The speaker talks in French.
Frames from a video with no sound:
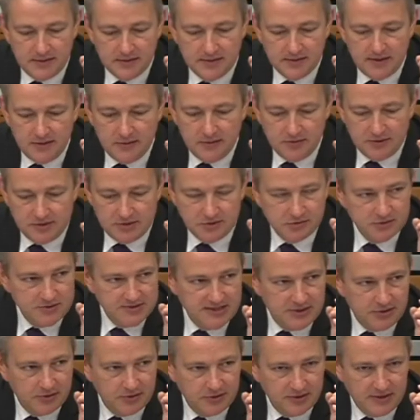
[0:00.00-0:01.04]
et dans des conditions
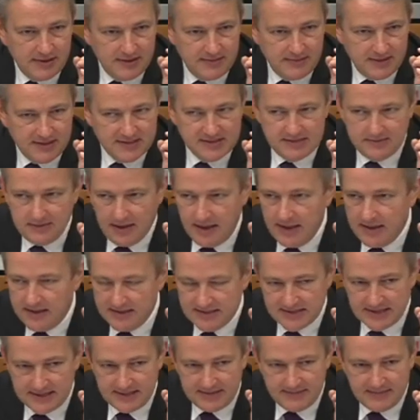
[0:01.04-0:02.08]
de sécurité maximale.
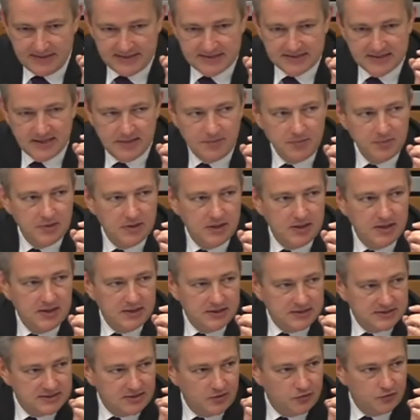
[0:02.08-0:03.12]
Ça n'est pas simple.
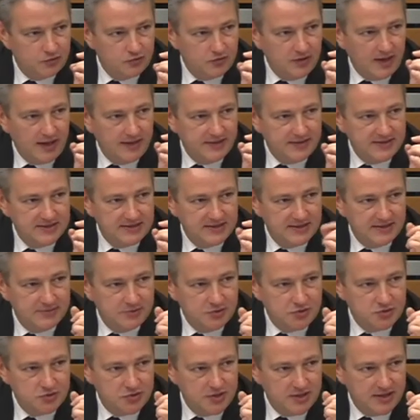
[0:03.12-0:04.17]
C'est en tout cas un des
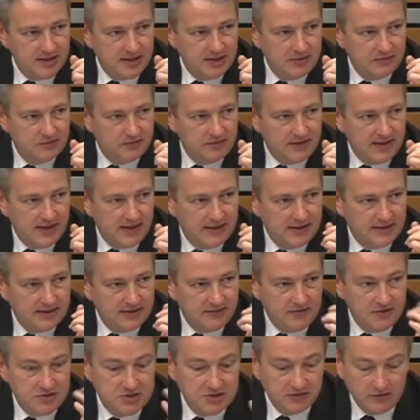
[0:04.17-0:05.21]
éléments sur lesquels on va
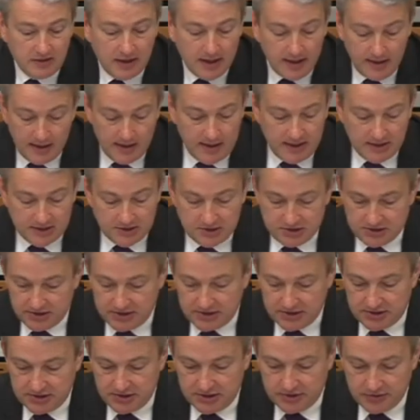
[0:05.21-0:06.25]
réfléchir. Voilà.
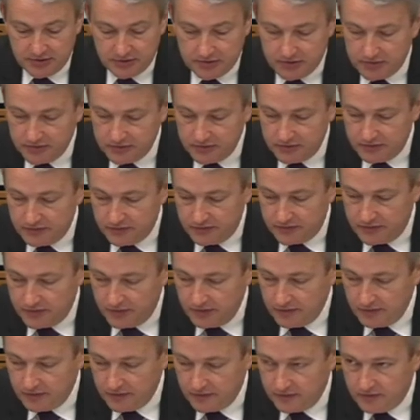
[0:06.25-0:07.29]

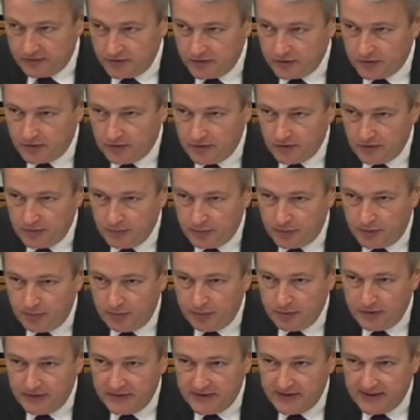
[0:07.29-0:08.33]
votre
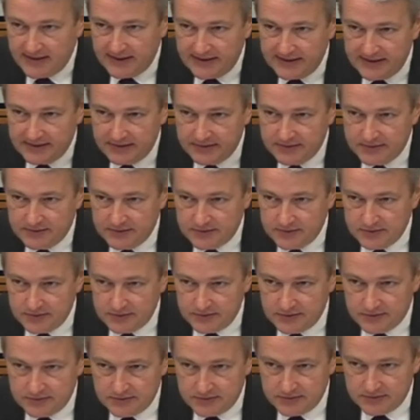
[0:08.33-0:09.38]
propos était
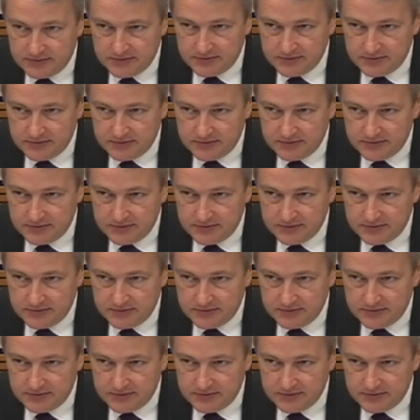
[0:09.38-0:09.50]
euh,